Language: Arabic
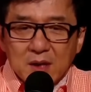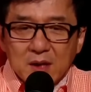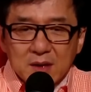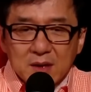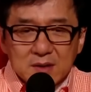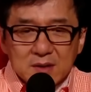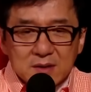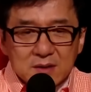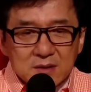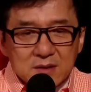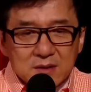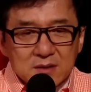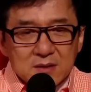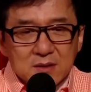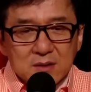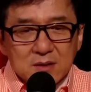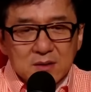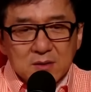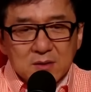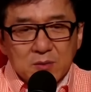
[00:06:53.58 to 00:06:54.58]
من
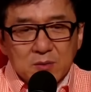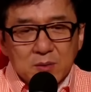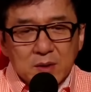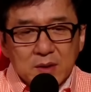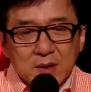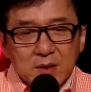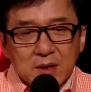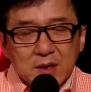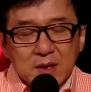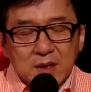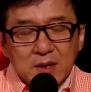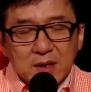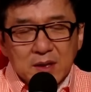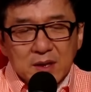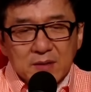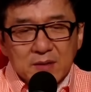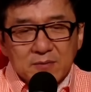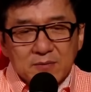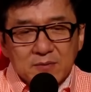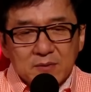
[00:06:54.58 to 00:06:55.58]
ابنه وقال لم
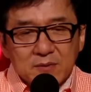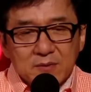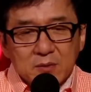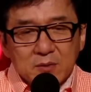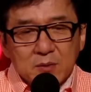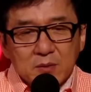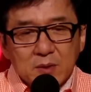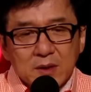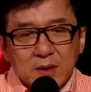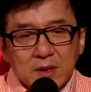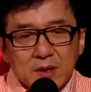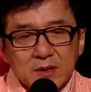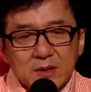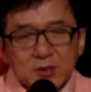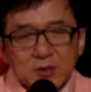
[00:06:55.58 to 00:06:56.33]
أزره حتى الآن